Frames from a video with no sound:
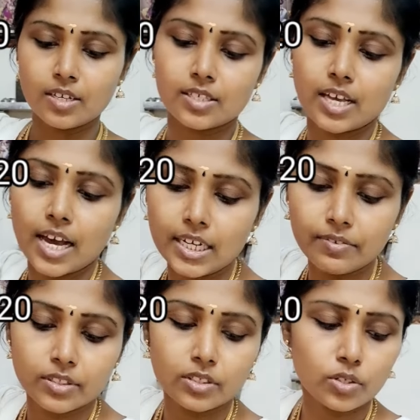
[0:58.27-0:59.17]
சாரி
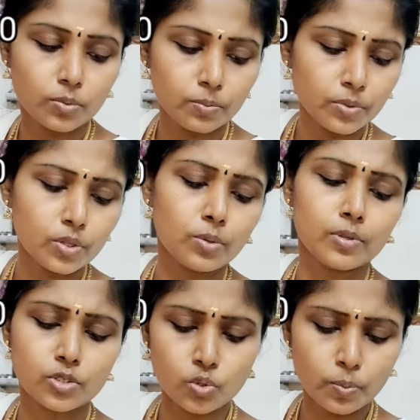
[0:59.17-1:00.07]
வந்து ரொம்ப ரொம்ப
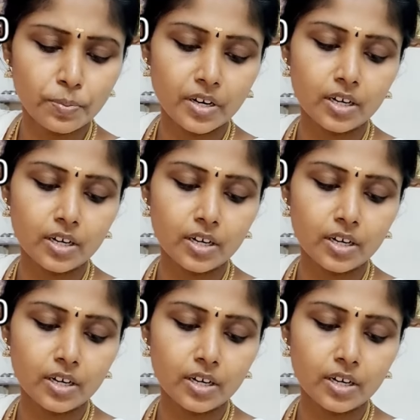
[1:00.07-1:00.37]
சூப்பரான